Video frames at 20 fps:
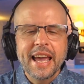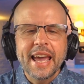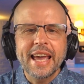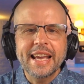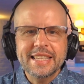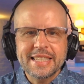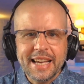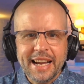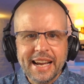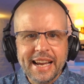
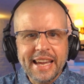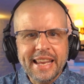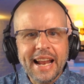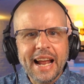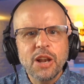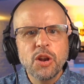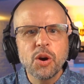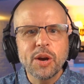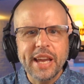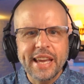exagera
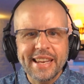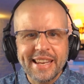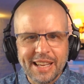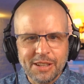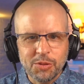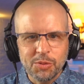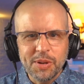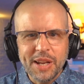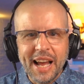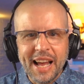lo que es
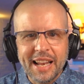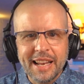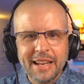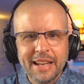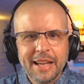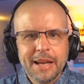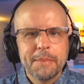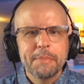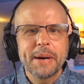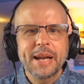natural
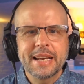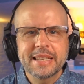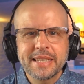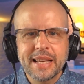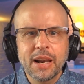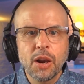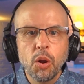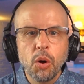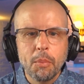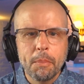para
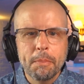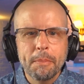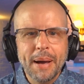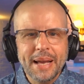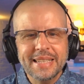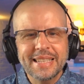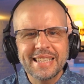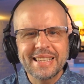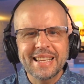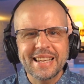hacerlo
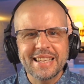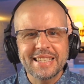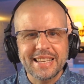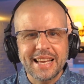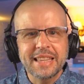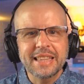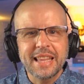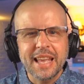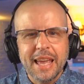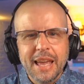más
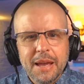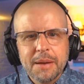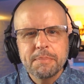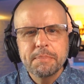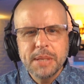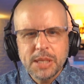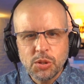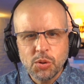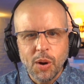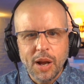interesante
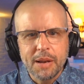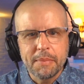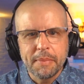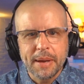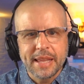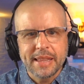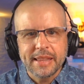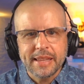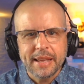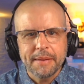
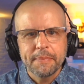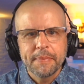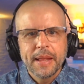visualmente.